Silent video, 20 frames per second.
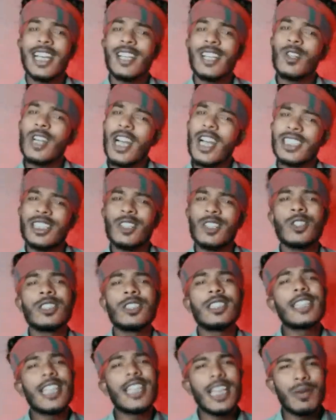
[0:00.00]
যাই হোক আশা
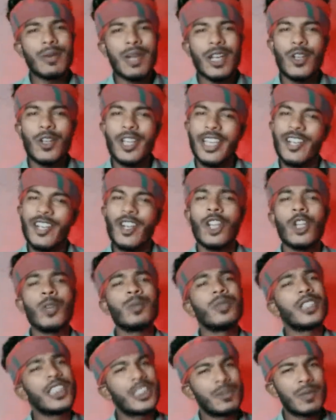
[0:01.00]
করছি এইবারও হিরো
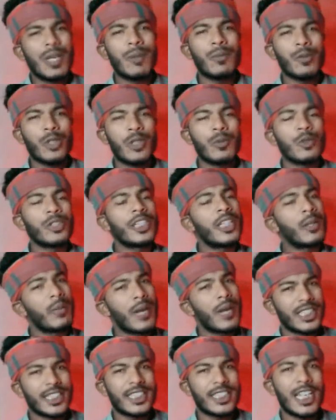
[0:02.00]
আলম নিষ্পাপ পরিমনির
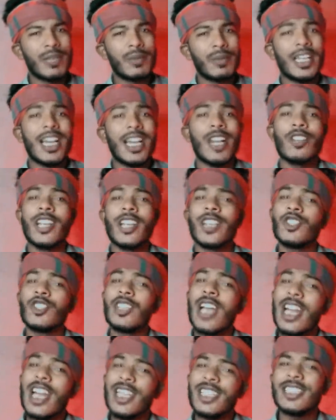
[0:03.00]
পাশে থাকবে কারণ একজন
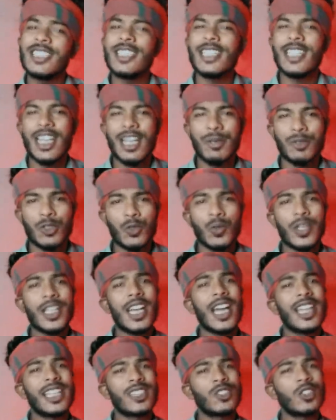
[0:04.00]
আর্টিস্টের খারাপ সময়
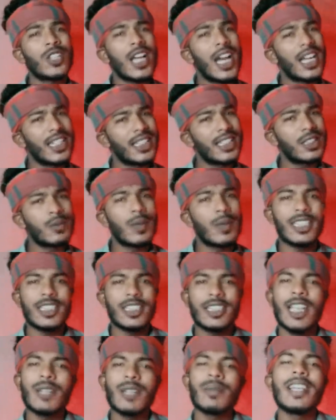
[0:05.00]
আর একজন আর্টিস্ট পাশে
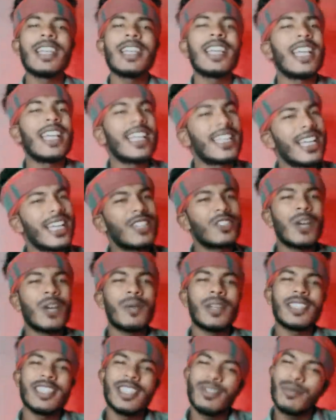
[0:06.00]
থাকবে এটাই তো
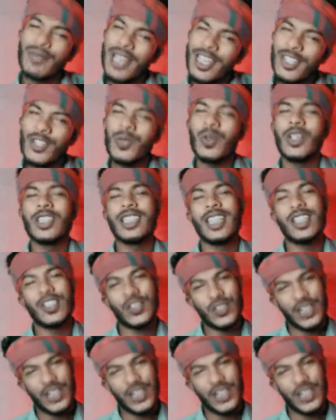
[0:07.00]
আমাদের মানবতার